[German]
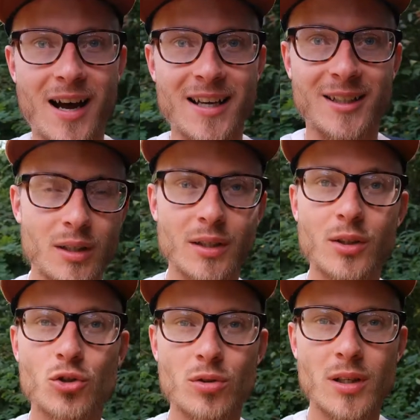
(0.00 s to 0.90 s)
Hi, ich
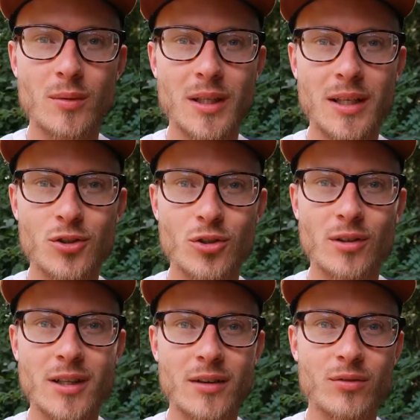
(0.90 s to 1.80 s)
entschuldige mich jetzt
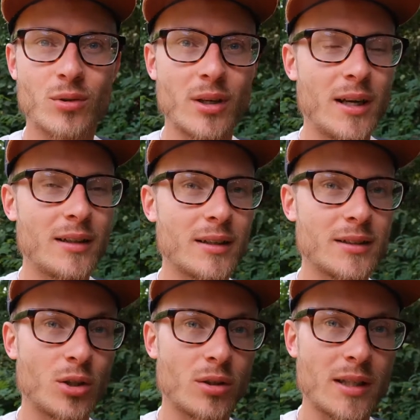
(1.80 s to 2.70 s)
schon dafür, dass
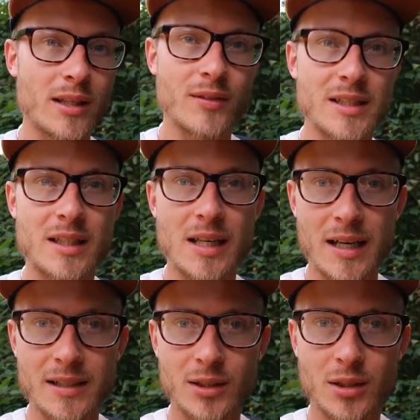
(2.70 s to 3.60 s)
ich heute etwas
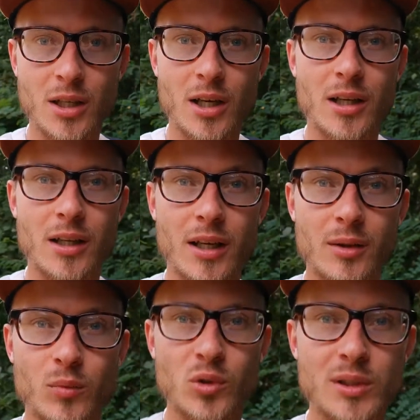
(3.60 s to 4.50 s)
leise reden
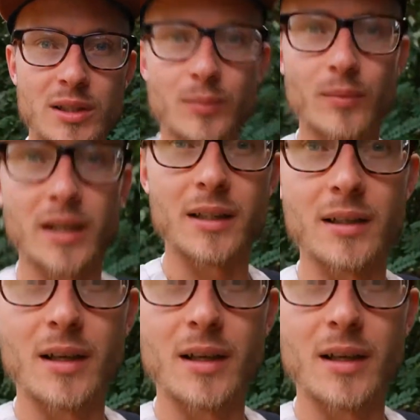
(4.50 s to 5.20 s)
muss. Mein